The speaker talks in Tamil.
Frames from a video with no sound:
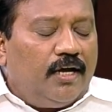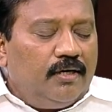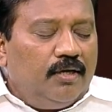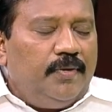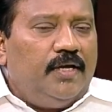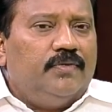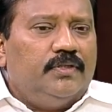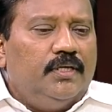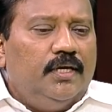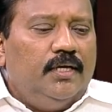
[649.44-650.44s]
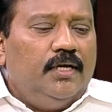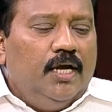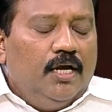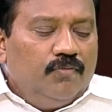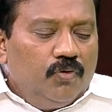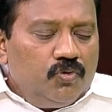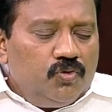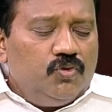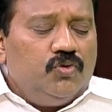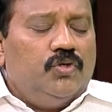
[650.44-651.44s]
காரணமே வந்து
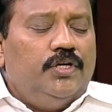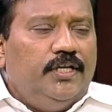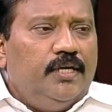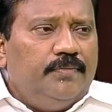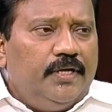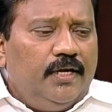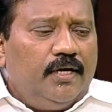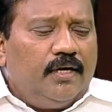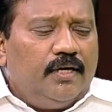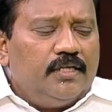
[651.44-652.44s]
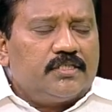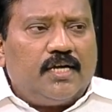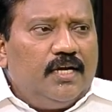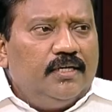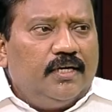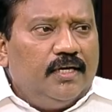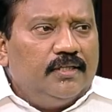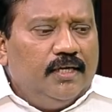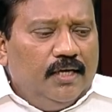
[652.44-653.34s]
வெறும் டிஎம்கே அண்ணன் ஸ்டாலின் கிடையாது